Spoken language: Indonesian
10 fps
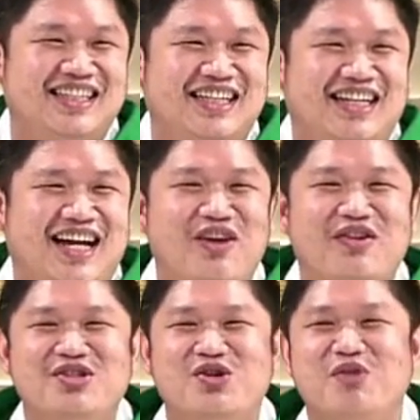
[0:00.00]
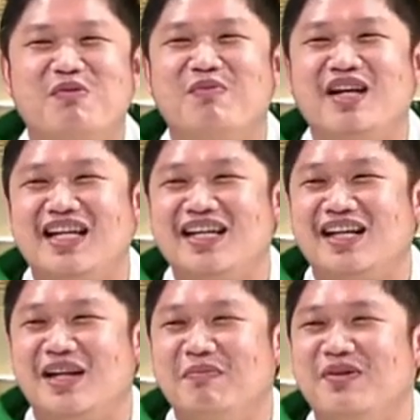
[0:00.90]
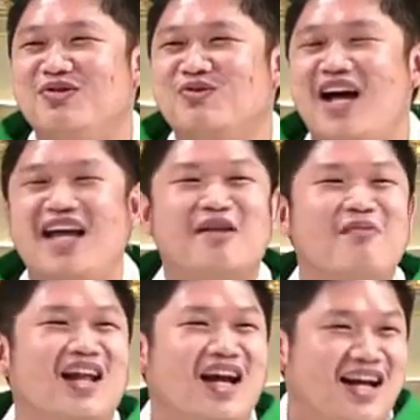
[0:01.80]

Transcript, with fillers: Kalau disuruh memilih, lebih suka yang mana?